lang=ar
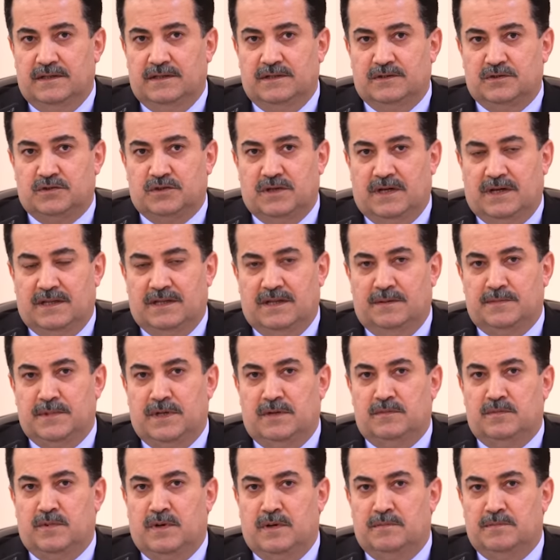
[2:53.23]
إن شاء الله من
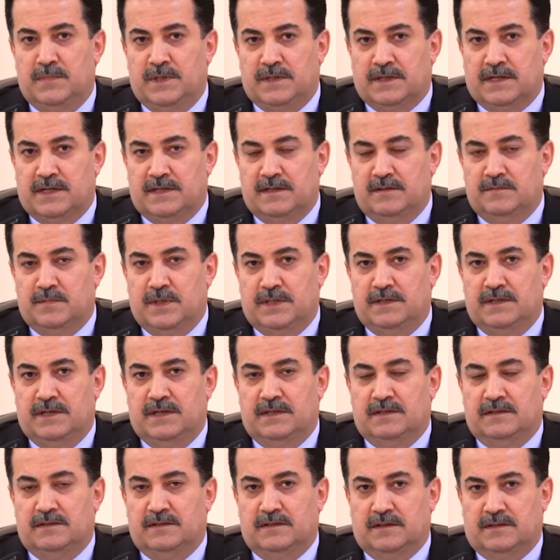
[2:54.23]
المؤمل قريبا
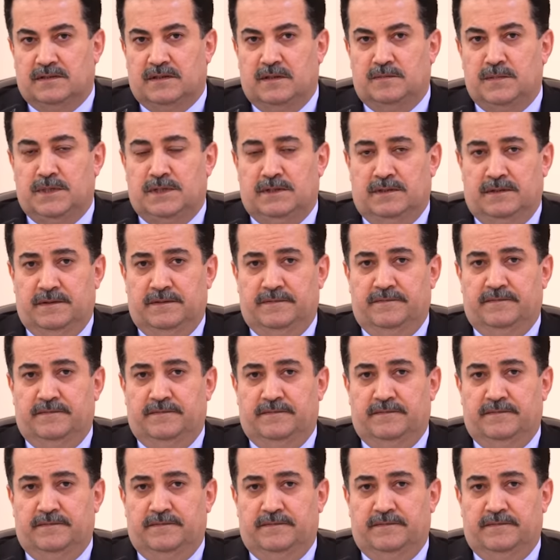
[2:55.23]
أن تكتمل